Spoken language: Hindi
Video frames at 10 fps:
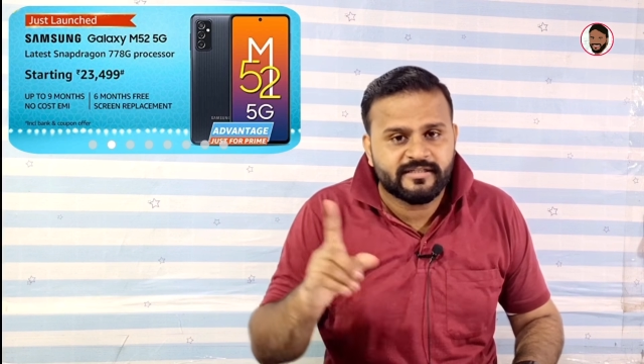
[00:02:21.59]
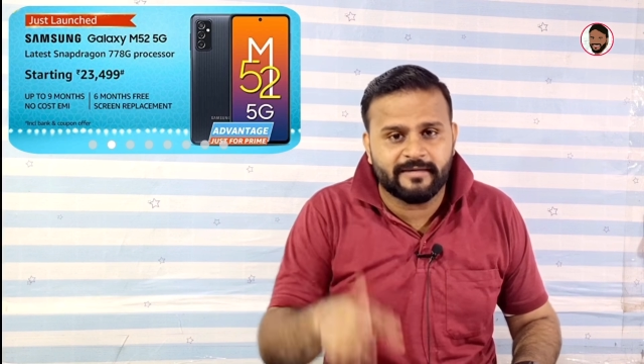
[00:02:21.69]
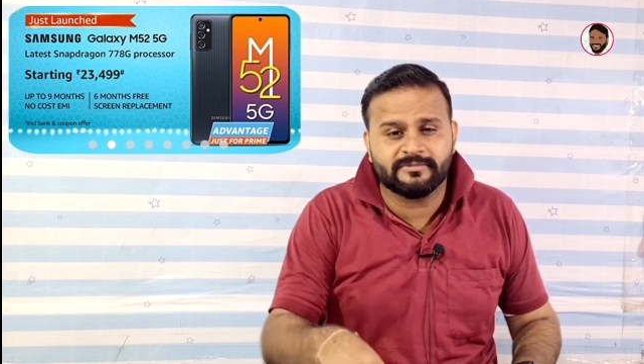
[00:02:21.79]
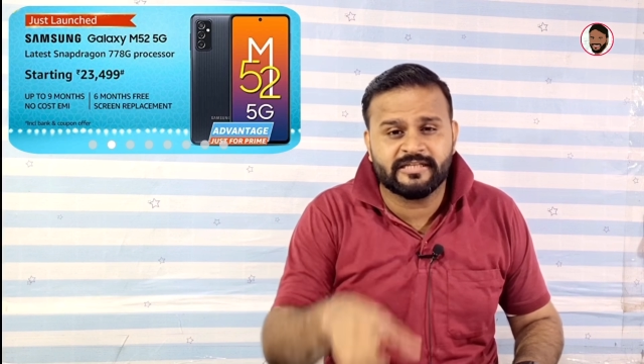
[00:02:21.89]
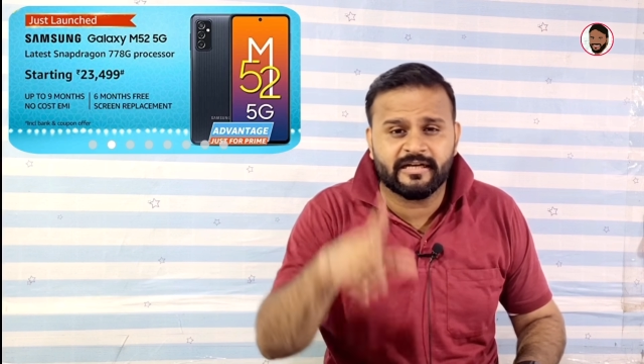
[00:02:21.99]

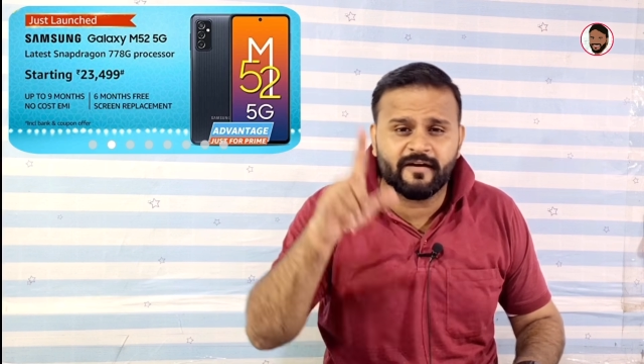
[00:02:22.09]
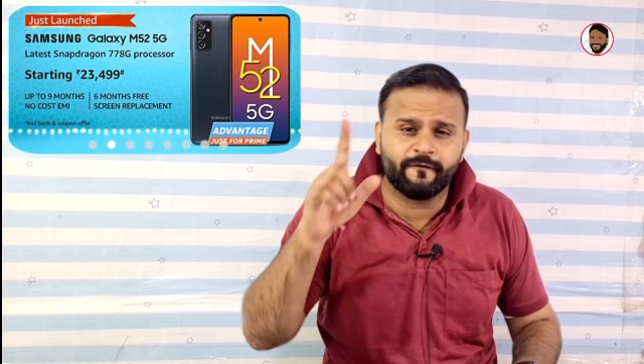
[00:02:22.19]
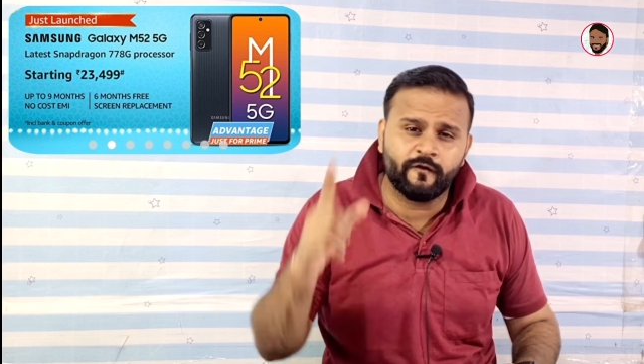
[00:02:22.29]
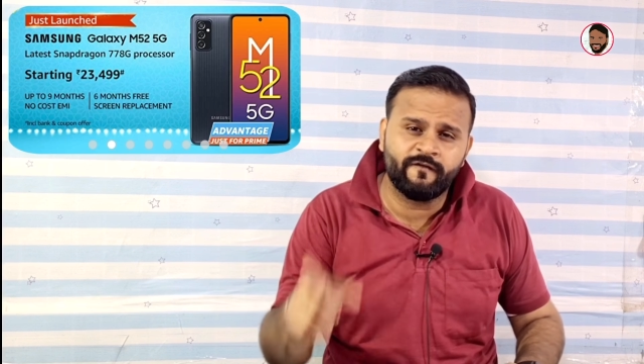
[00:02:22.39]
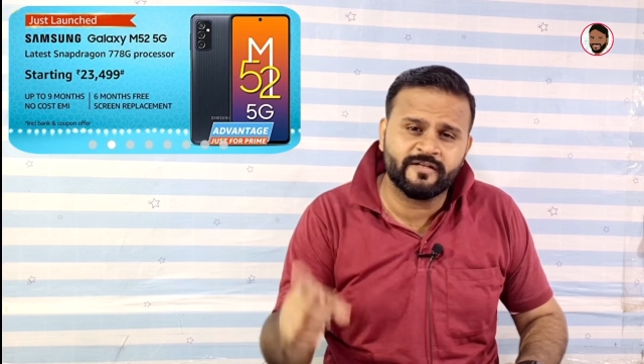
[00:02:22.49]
सैमसंग का
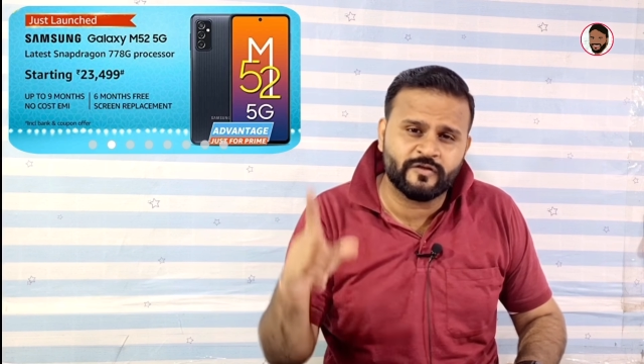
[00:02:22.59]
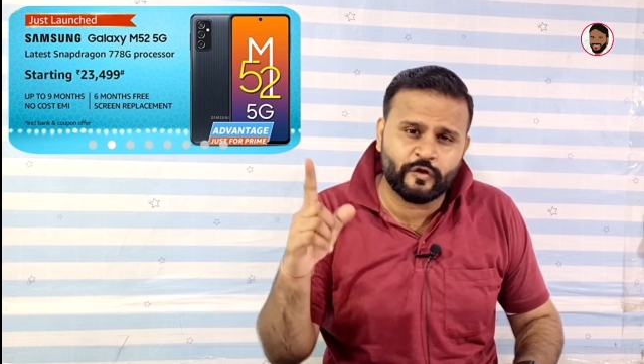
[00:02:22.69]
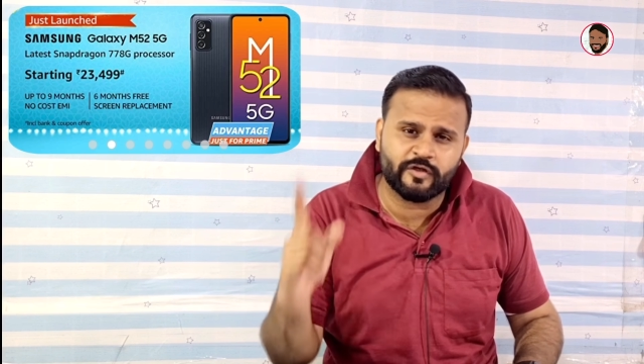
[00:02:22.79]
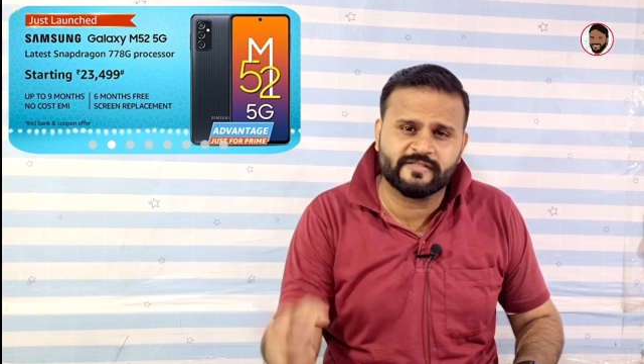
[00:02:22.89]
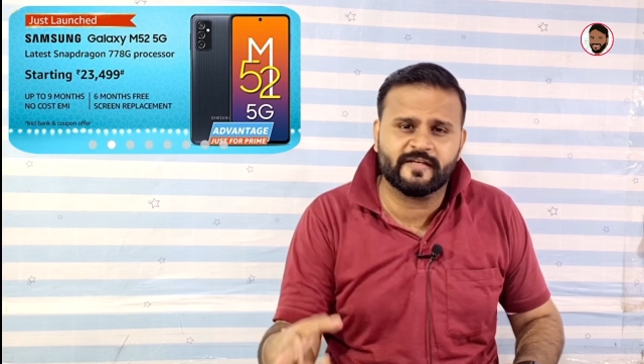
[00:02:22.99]
फुल फ्लेज
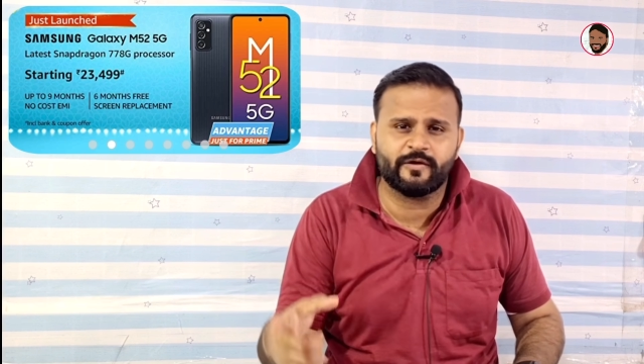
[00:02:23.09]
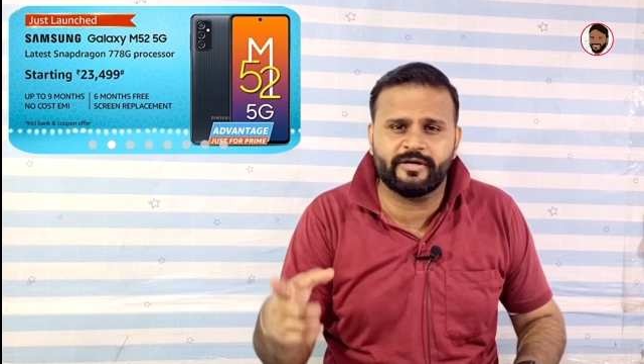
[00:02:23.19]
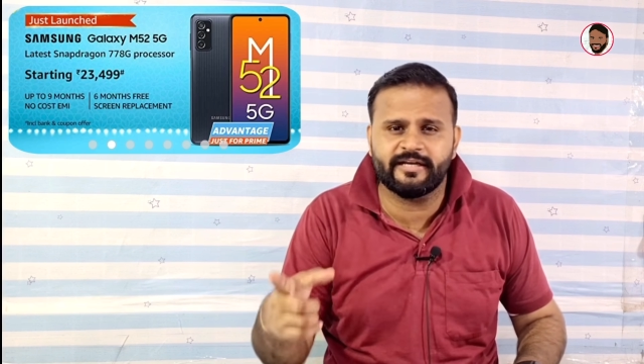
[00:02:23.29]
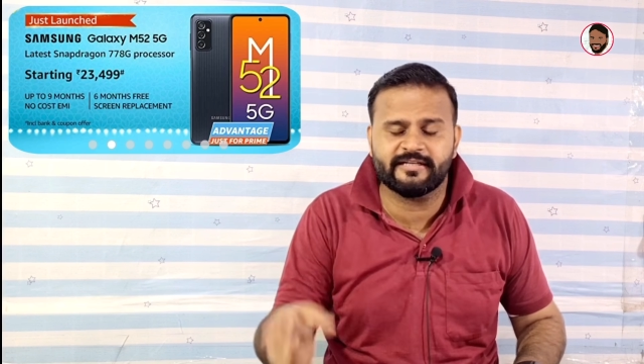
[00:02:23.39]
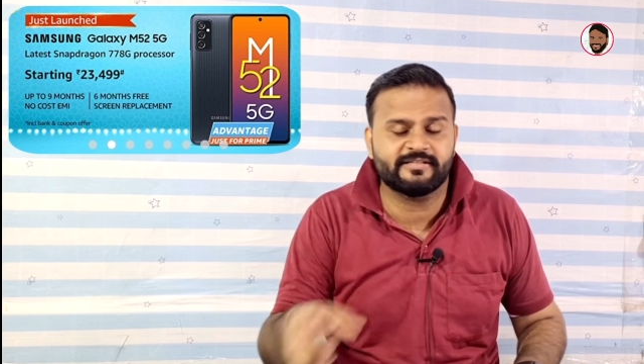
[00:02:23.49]
नॉक्स
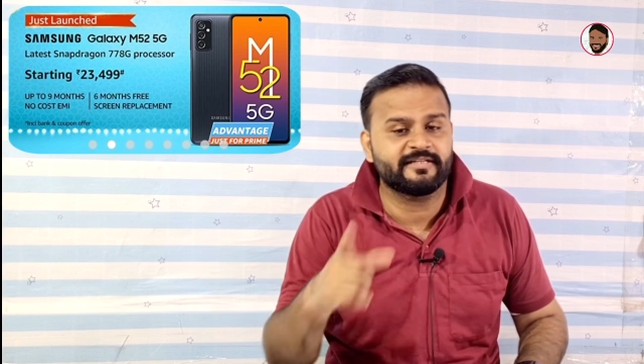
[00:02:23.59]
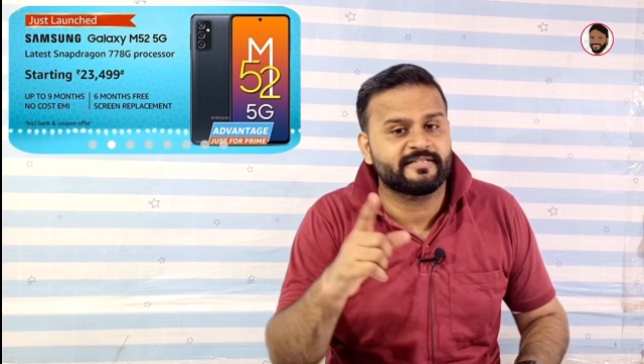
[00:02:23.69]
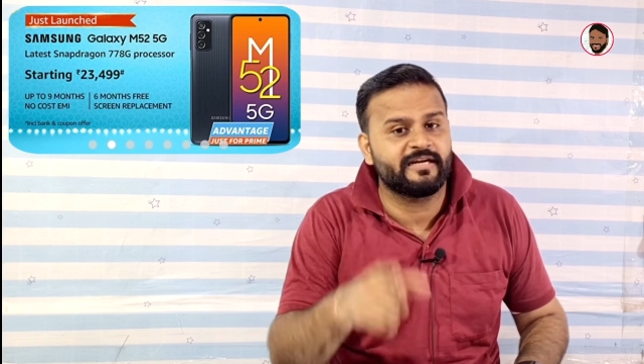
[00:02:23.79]
सिक्योरिटी के साथ